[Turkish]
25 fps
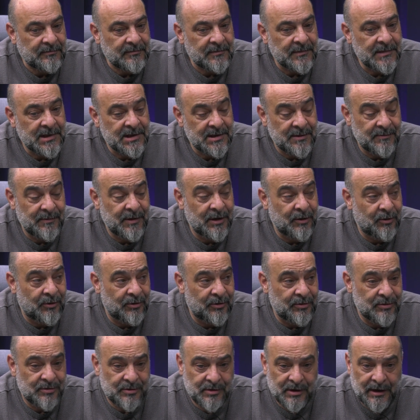şimdi o
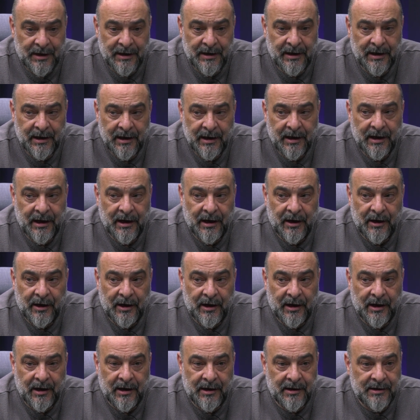100 tane
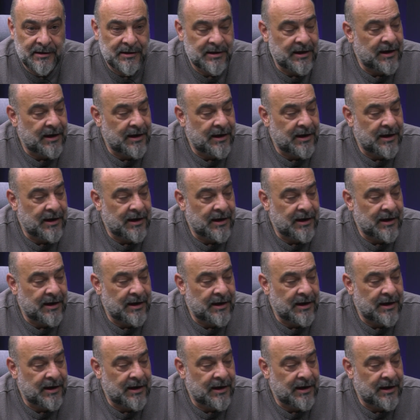e,